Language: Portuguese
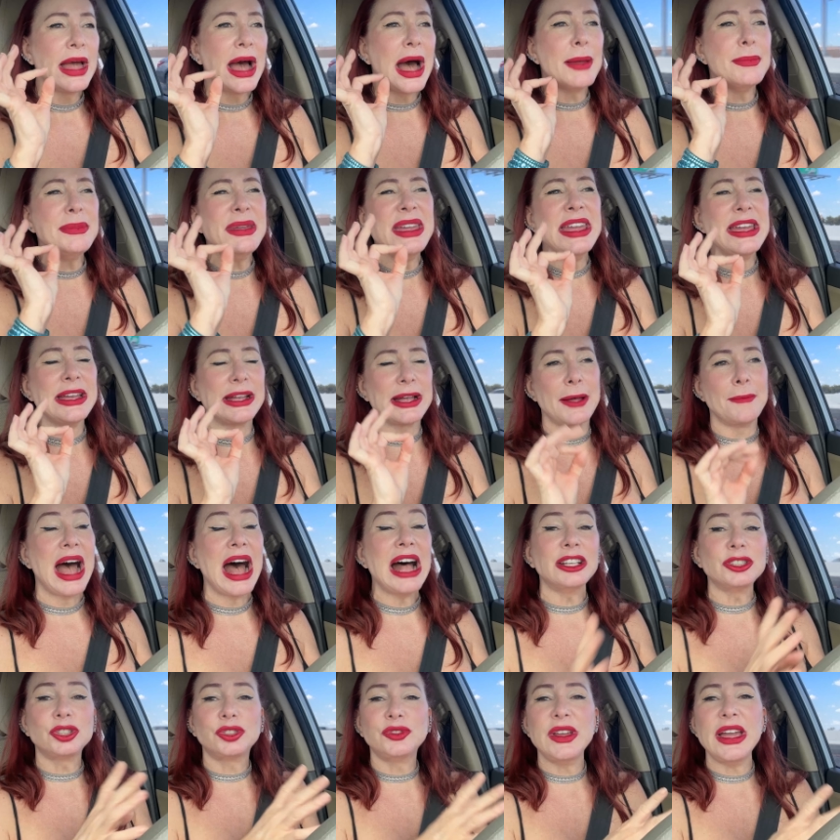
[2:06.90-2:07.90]
Amiga,
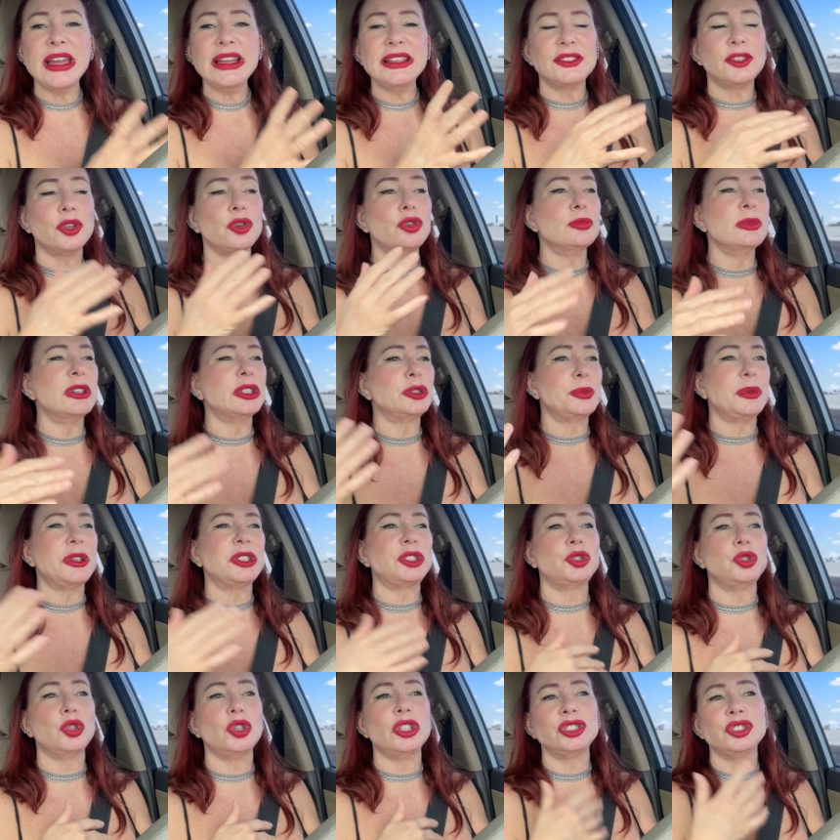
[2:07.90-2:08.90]
às vezes algumas
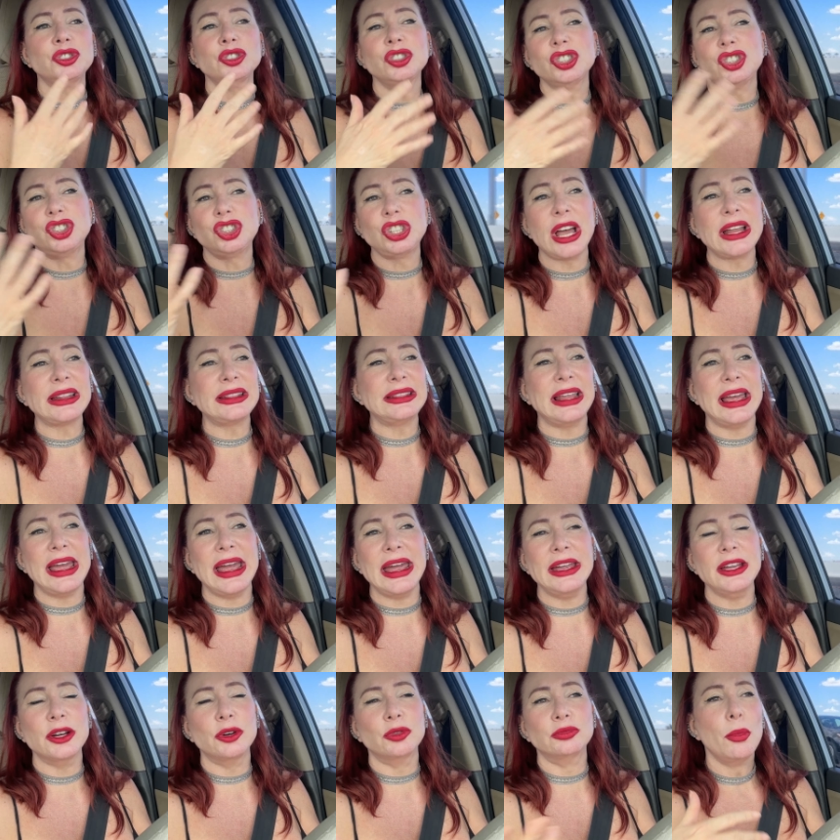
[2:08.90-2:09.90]
pessoas nos
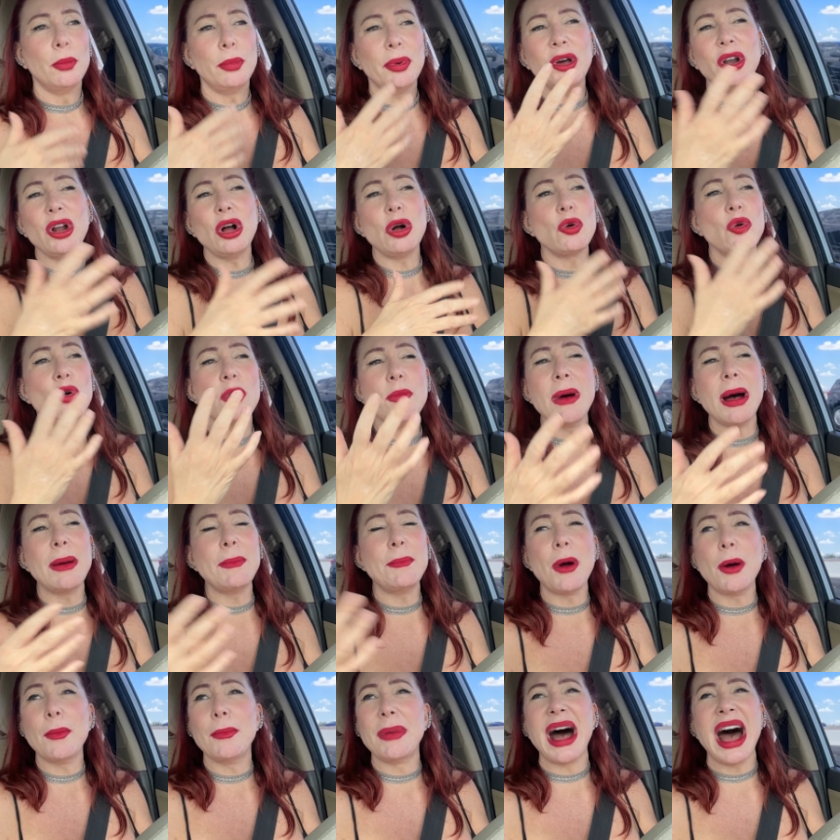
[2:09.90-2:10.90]
chateiam por alguma
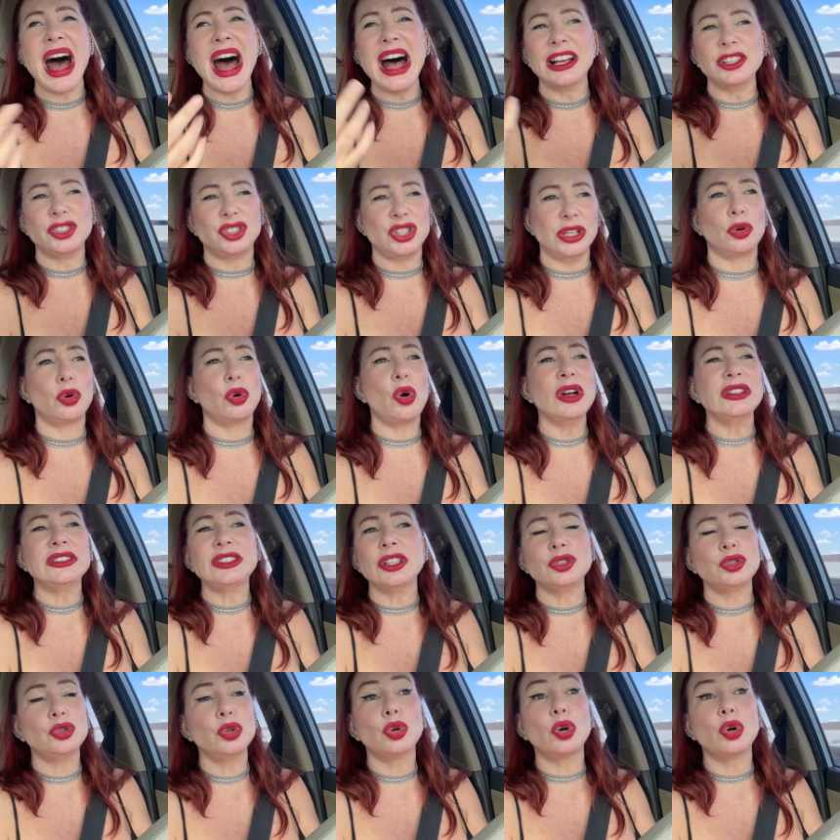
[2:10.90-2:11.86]
bobagem, coisas do